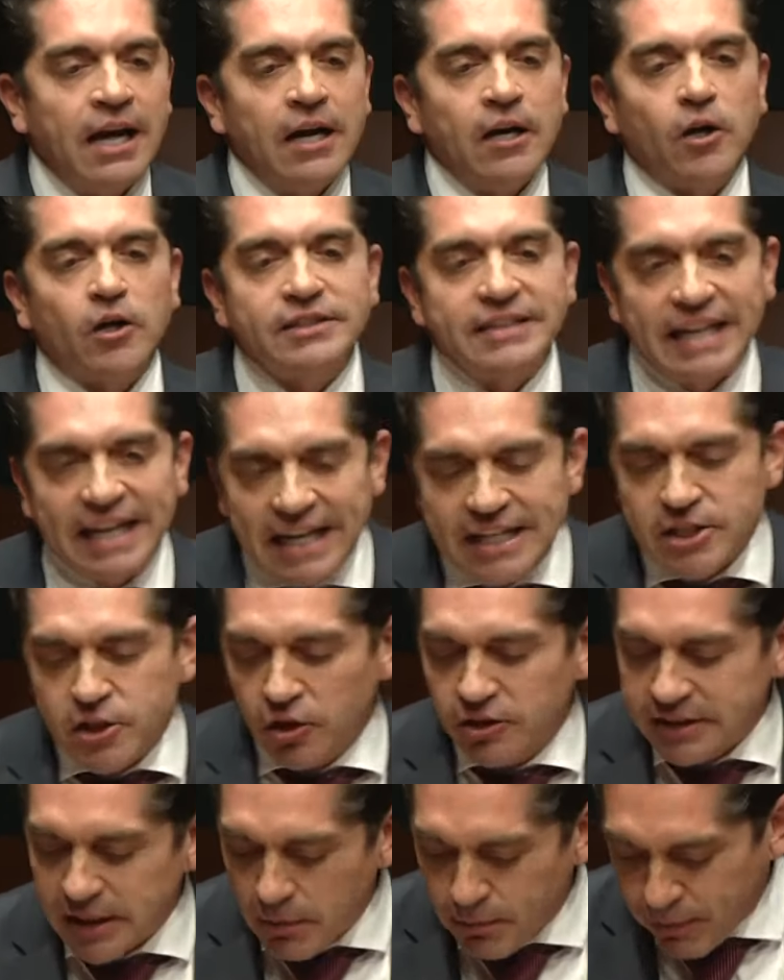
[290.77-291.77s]
los
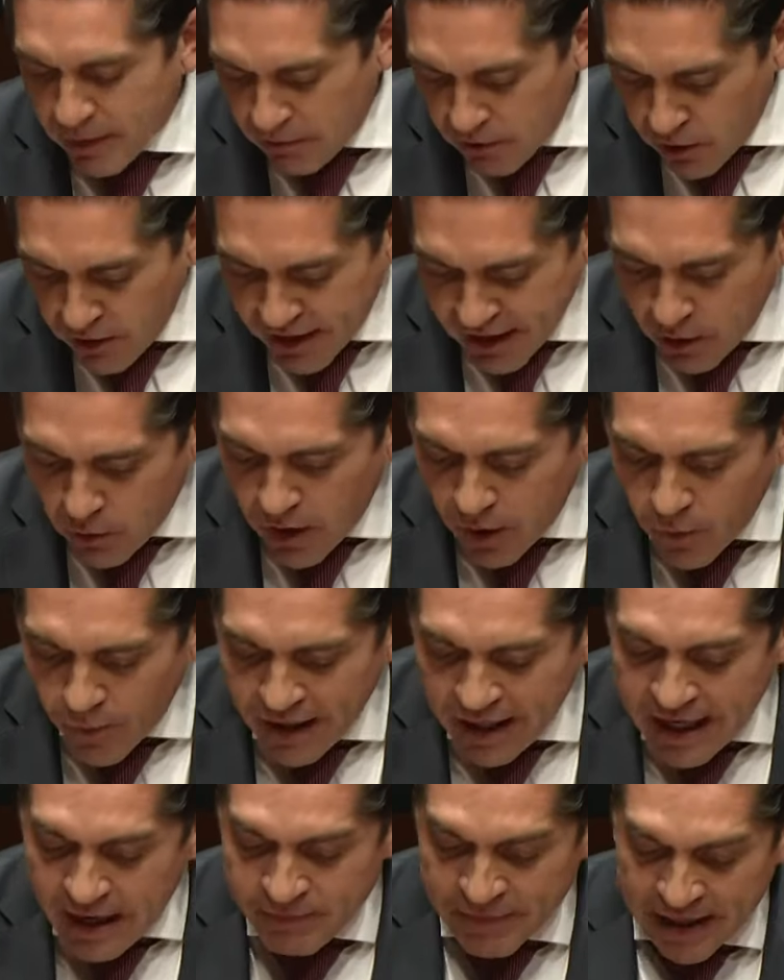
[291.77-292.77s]
derechos del pueblo de
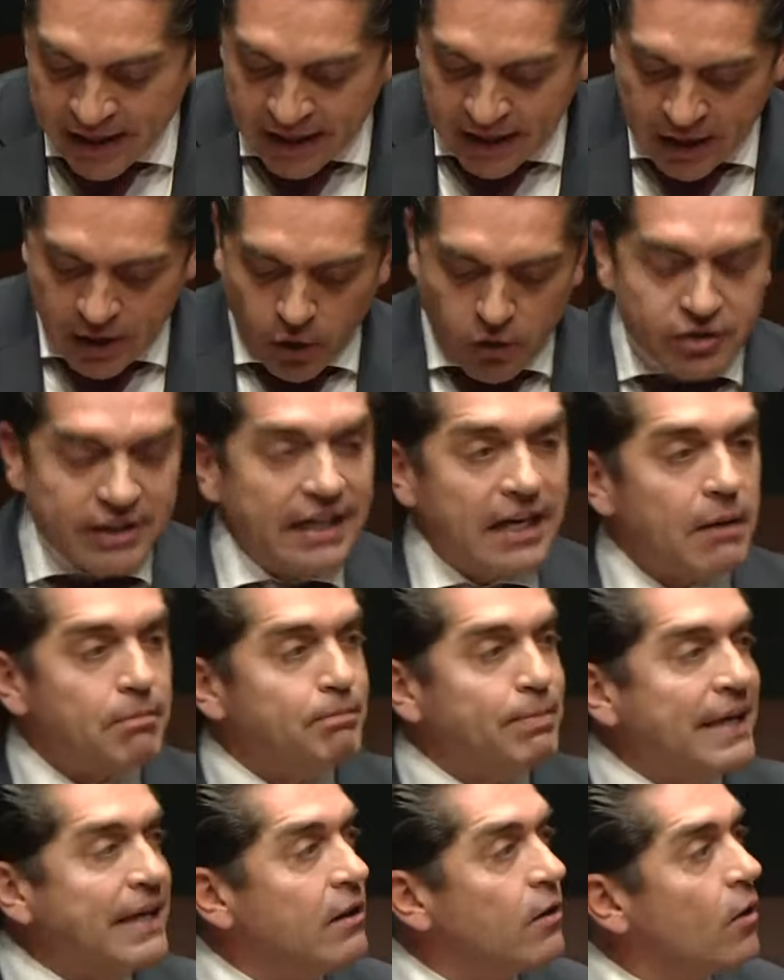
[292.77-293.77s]
Coahuila y yo sí le
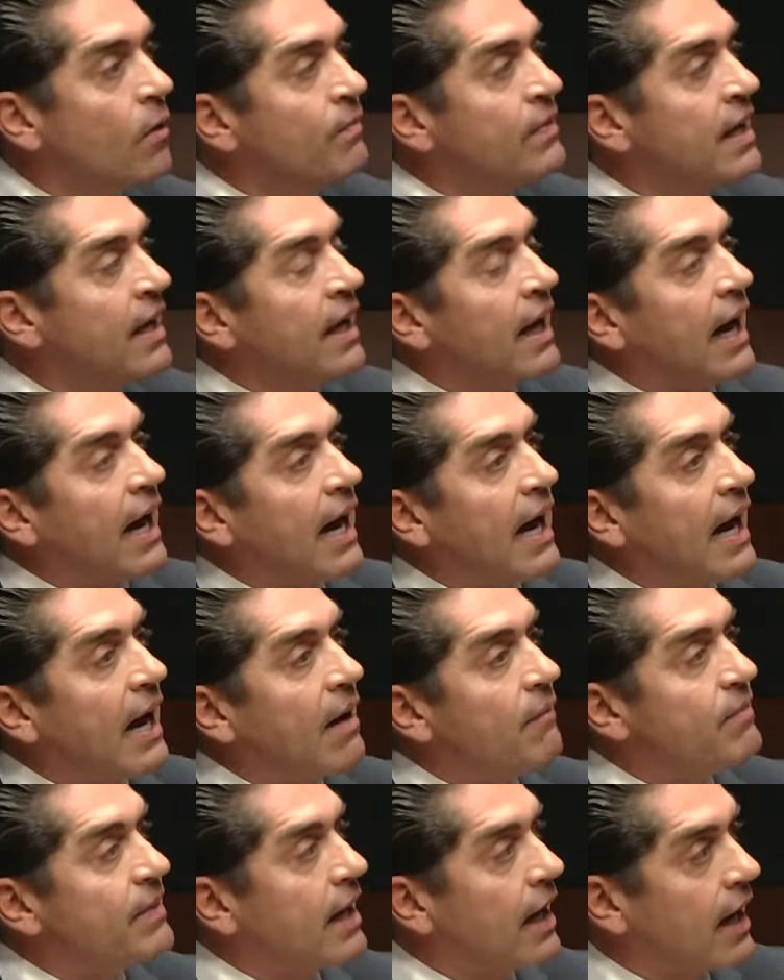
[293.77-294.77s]
pido
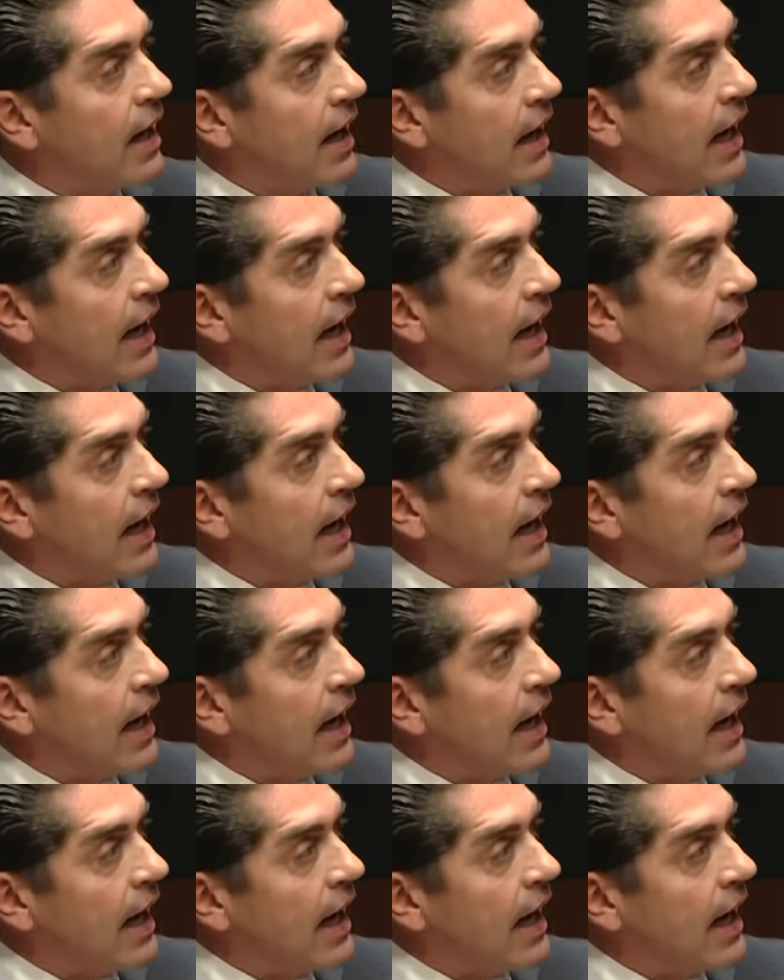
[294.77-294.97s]
a,